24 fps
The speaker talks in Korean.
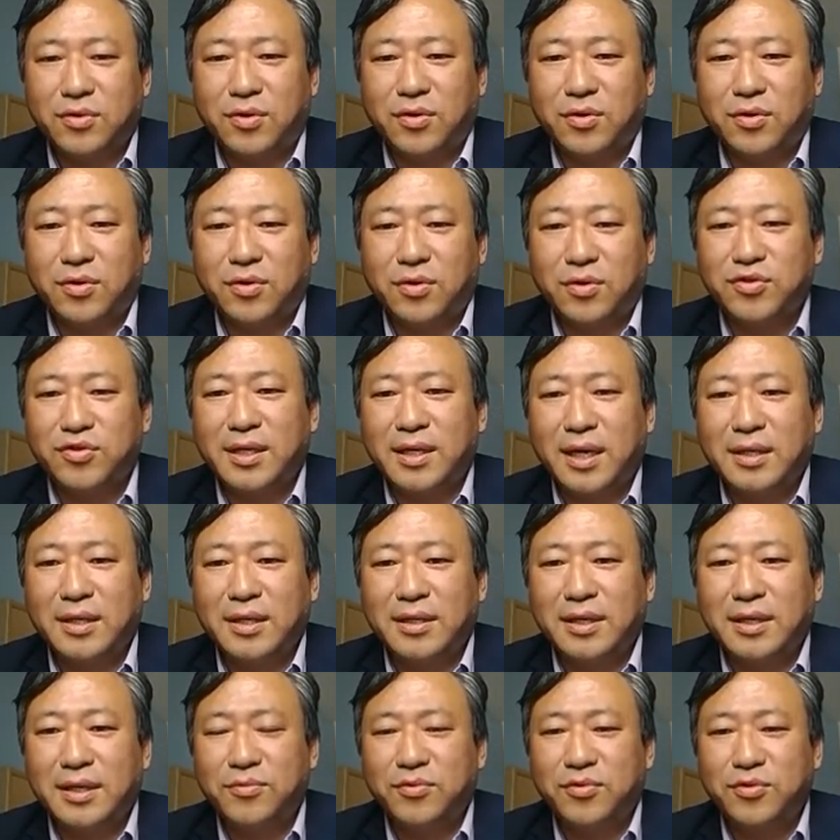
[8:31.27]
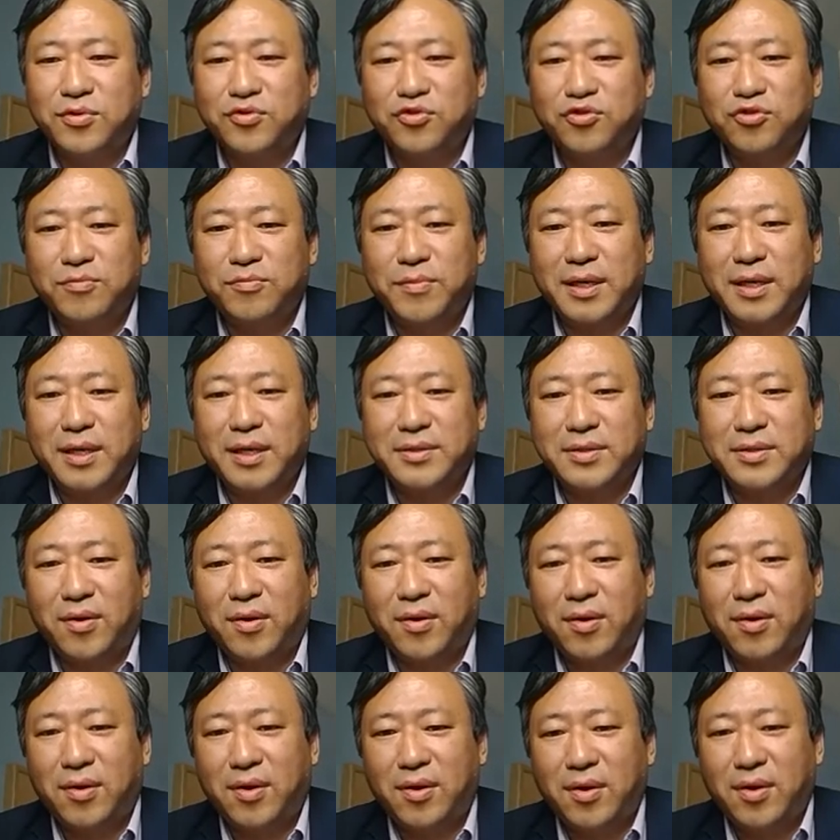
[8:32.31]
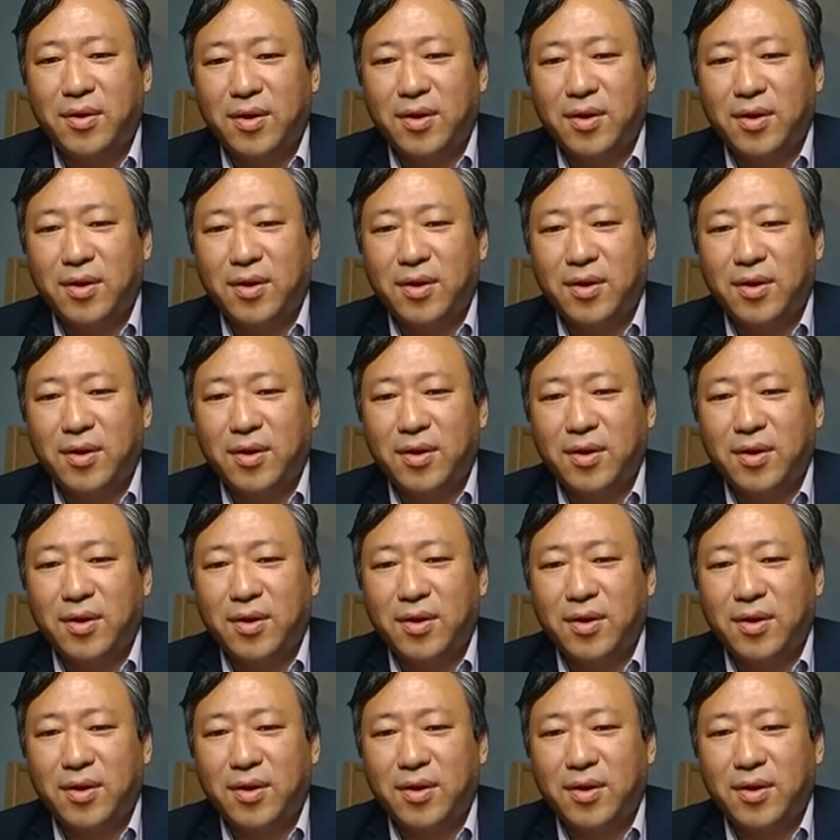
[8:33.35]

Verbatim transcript: 거의 유사한 아이템으로 출발해서